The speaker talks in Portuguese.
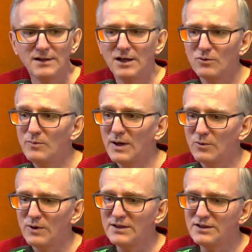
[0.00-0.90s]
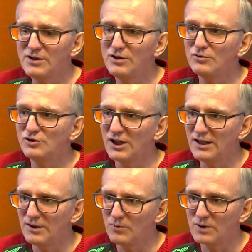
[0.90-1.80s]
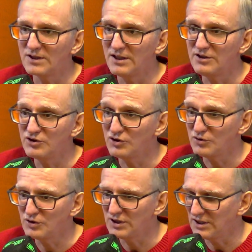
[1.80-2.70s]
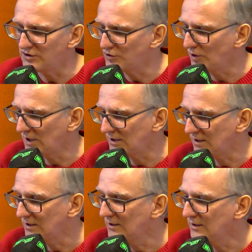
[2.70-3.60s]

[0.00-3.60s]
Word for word: alguma coisa e eu já cortei e disse o seguinte: olha,